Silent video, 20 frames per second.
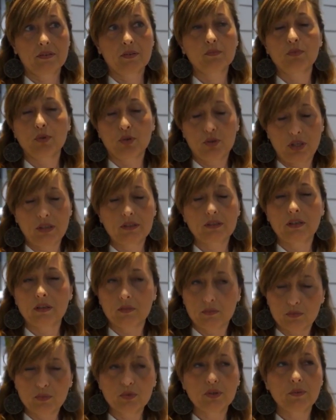Importante,
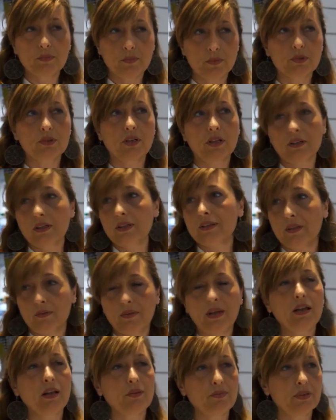muy importante el
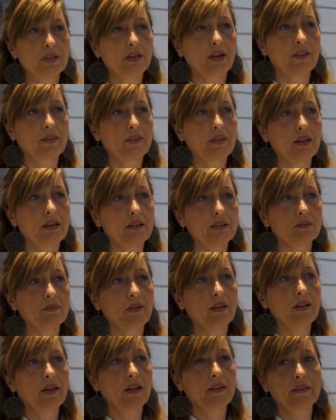tema de la eficacia en el
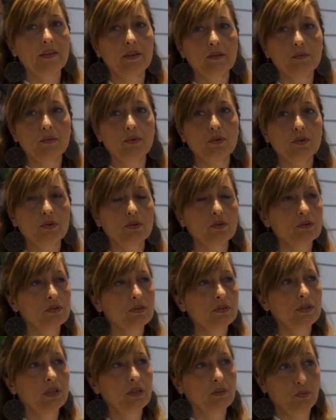tema de la dermo,
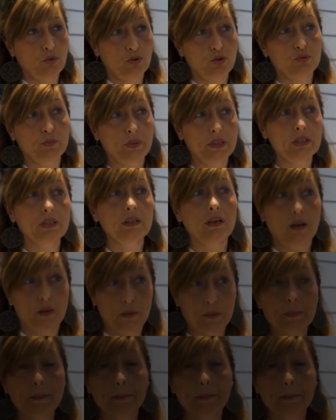dermocosmética.